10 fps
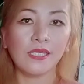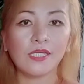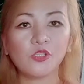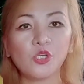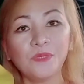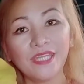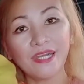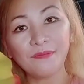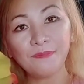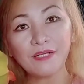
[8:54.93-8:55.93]
Ito yung
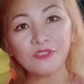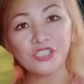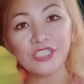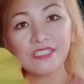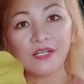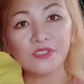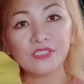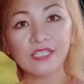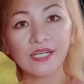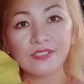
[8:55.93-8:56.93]
pinakabago niyang
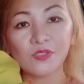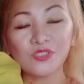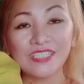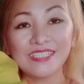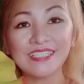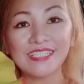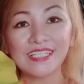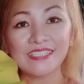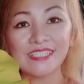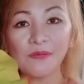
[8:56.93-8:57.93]
dahon guys. So, kung titignan
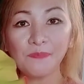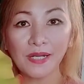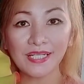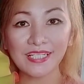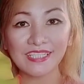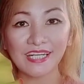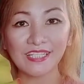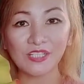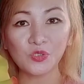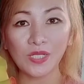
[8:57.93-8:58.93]
natin, napakaganda
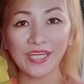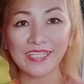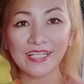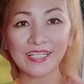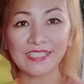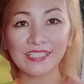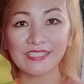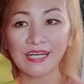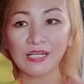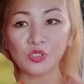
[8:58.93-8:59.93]
ng kulay ng kanyang
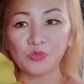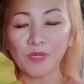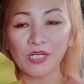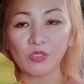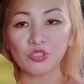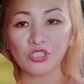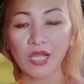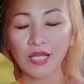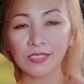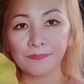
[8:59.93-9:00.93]
dahon. Meron
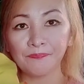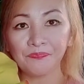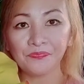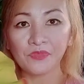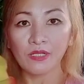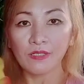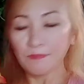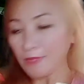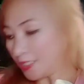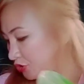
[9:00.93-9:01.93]
siyang,
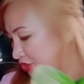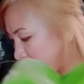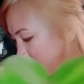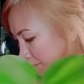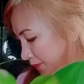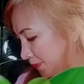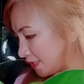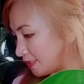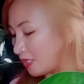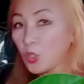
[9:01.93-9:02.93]
meron siyang, may
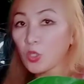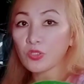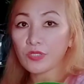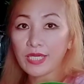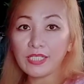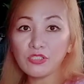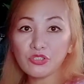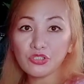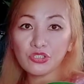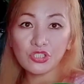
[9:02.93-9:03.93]

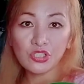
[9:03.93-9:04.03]
pagka-orange